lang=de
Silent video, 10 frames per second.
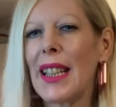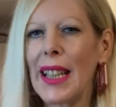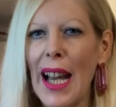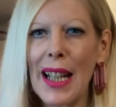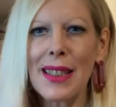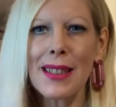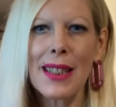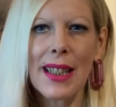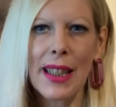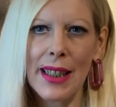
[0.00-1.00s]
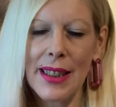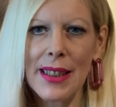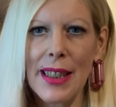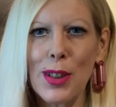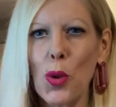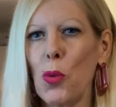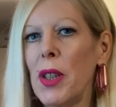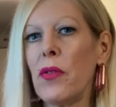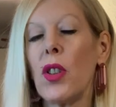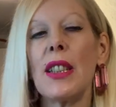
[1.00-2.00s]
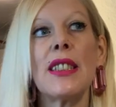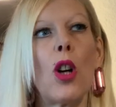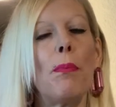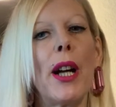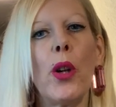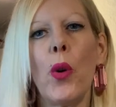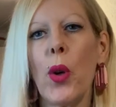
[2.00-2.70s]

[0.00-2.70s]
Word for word: Gerade richtig, um ihn wirklich auch bei